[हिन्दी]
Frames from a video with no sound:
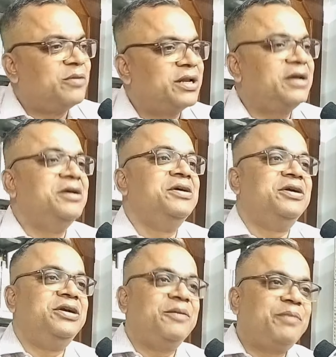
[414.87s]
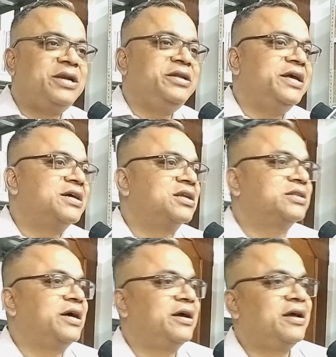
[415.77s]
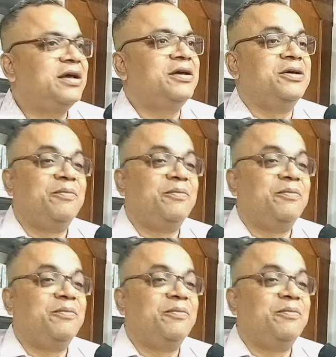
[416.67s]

बराबर है डिपेंड ये करता है